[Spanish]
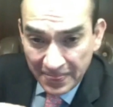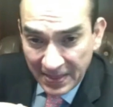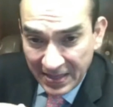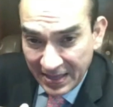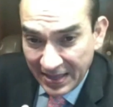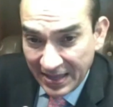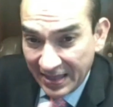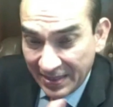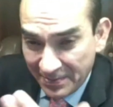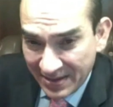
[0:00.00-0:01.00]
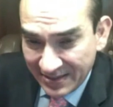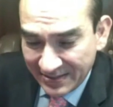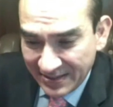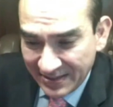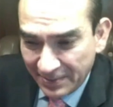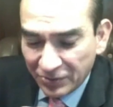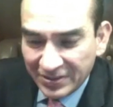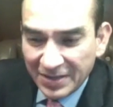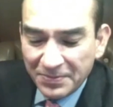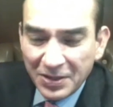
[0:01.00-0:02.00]
que además del
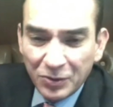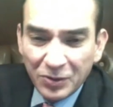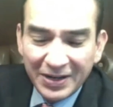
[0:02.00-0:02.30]
procedimiento